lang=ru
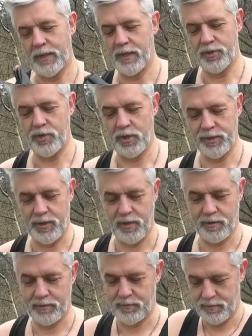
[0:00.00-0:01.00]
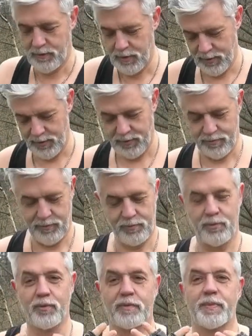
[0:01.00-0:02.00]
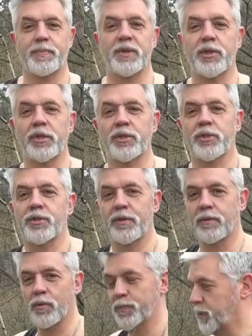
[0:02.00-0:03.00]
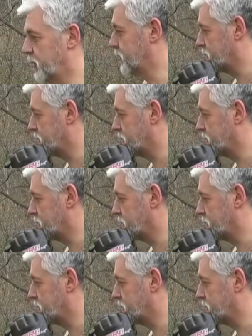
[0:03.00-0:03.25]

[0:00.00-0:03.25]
А сейчас так. Вот новые перчатки себе купил.